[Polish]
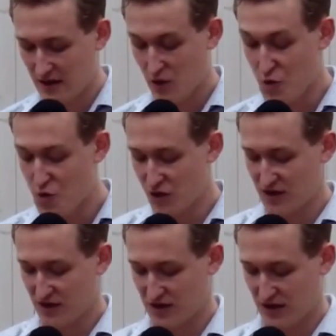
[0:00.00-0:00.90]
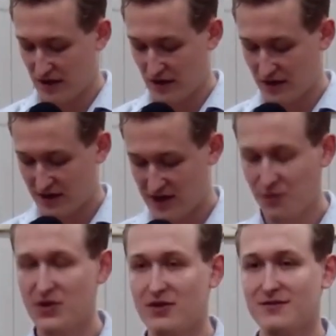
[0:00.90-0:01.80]
kusi cię,
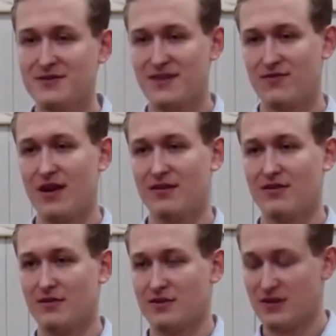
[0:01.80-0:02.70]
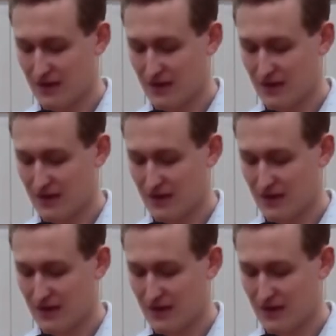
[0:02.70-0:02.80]
chciałby tobą zawładnąć,